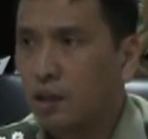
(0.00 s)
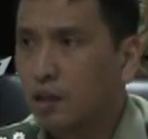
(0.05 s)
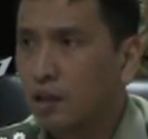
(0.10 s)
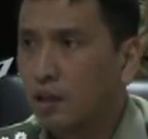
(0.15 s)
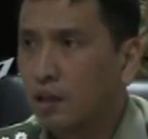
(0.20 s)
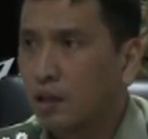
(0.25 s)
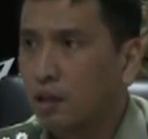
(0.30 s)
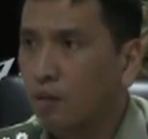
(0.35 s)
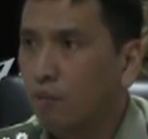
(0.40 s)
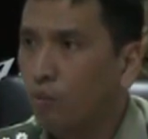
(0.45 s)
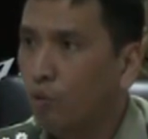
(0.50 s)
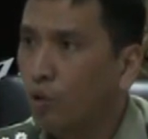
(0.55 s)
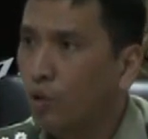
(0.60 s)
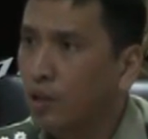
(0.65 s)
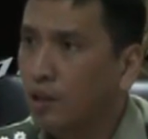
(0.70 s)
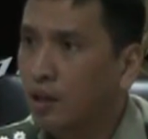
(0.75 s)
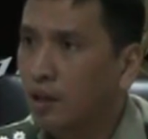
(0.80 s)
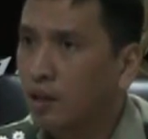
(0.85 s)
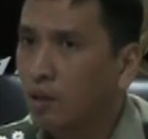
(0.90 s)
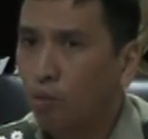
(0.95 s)
militar ang
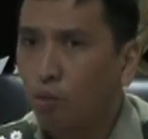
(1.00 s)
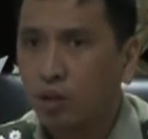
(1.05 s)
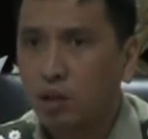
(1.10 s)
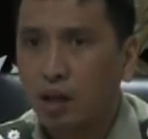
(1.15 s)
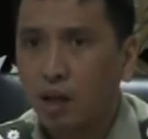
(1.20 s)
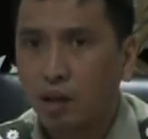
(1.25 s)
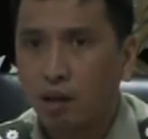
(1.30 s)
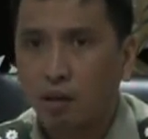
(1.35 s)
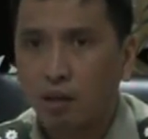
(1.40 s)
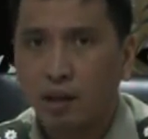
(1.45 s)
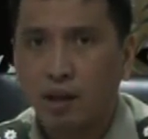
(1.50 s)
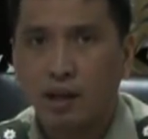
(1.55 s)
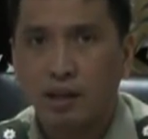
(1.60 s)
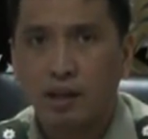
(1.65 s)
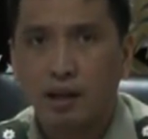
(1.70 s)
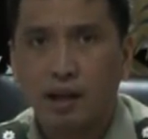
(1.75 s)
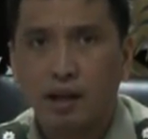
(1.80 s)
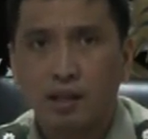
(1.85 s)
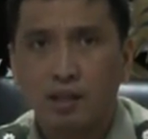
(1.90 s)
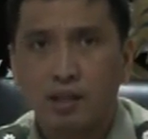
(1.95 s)
mga mangisda
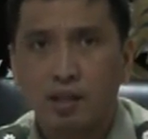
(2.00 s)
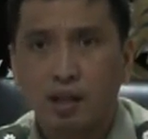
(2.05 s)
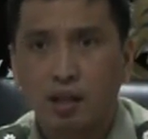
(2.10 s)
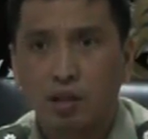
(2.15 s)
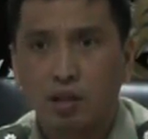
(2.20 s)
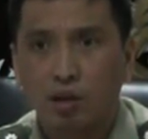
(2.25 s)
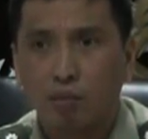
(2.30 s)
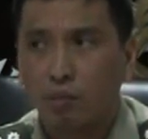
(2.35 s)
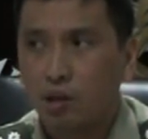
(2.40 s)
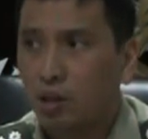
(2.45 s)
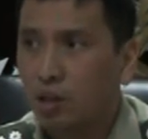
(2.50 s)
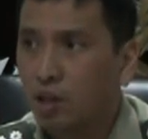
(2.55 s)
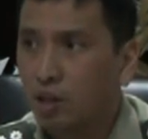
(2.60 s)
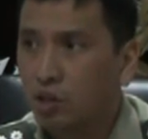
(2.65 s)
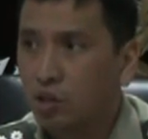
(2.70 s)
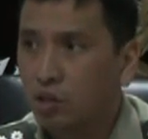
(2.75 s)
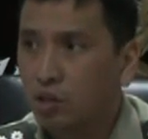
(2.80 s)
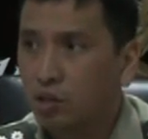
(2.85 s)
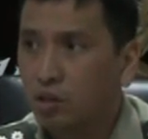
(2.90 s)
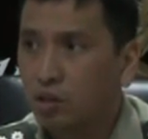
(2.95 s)
sakaling malagay na sa
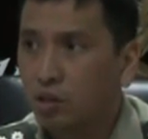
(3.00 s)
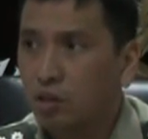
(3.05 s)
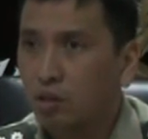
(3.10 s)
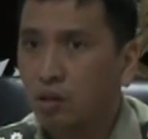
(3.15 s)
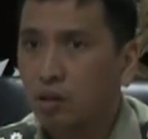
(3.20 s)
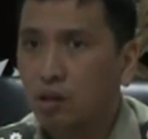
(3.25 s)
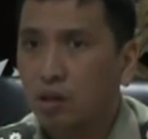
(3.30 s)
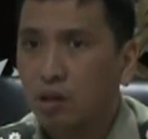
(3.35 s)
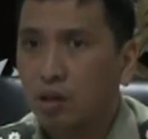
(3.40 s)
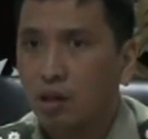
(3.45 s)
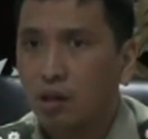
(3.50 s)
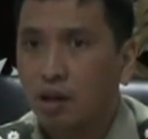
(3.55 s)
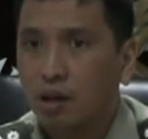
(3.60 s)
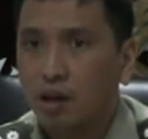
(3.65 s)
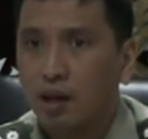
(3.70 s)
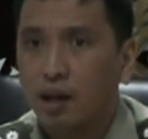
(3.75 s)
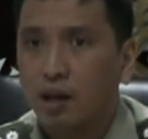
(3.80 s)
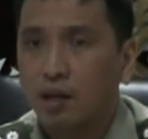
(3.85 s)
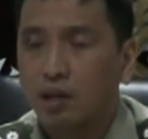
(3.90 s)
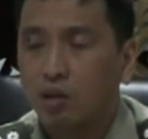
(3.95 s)
kapahamakan ang
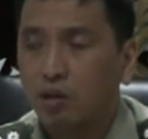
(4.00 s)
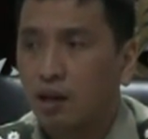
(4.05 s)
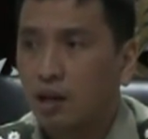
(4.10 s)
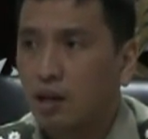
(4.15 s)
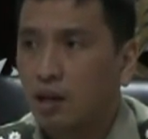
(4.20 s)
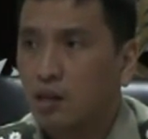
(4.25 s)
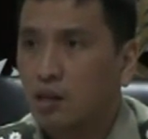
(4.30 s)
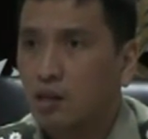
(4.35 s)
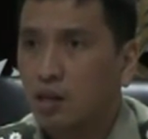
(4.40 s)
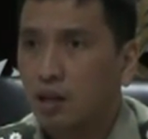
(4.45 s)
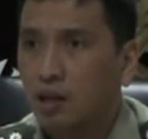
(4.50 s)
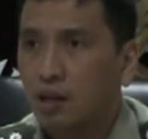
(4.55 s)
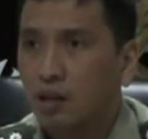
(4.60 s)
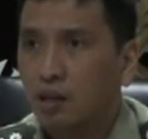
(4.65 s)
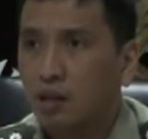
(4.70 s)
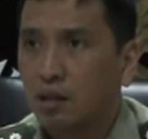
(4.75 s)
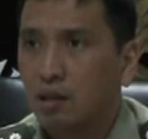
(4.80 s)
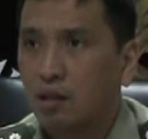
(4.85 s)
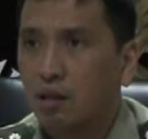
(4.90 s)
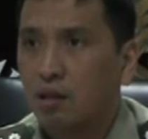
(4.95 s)
kanilang buhay sa
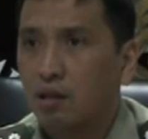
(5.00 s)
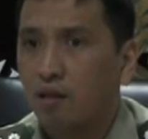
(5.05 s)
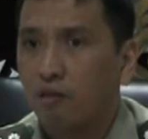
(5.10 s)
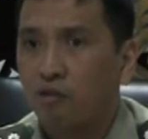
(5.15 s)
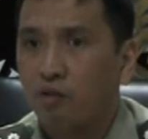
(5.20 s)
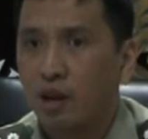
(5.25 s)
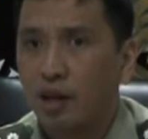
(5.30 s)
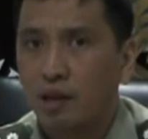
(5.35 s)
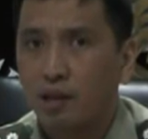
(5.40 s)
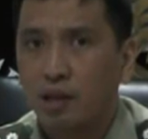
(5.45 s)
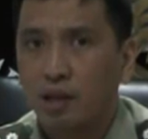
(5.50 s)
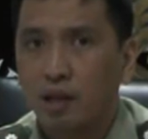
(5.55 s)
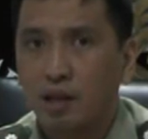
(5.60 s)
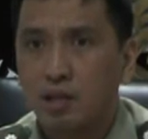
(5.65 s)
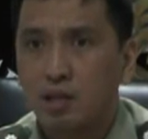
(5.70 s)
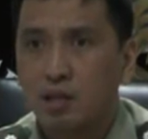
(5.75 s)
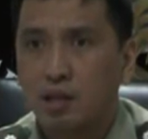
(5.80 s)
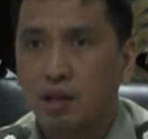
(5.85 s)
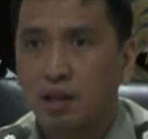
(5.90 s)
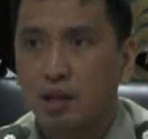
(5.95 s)
kamay ng mga Chinese
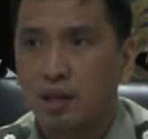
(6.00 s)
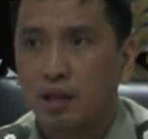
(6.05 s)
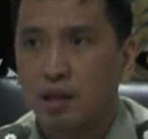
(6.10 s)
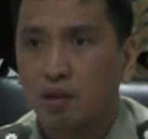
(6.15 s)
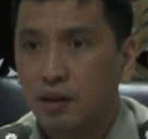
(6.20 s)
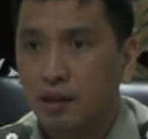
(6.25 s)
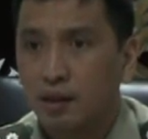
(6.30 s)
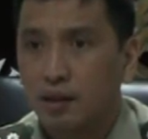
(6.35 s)
forces.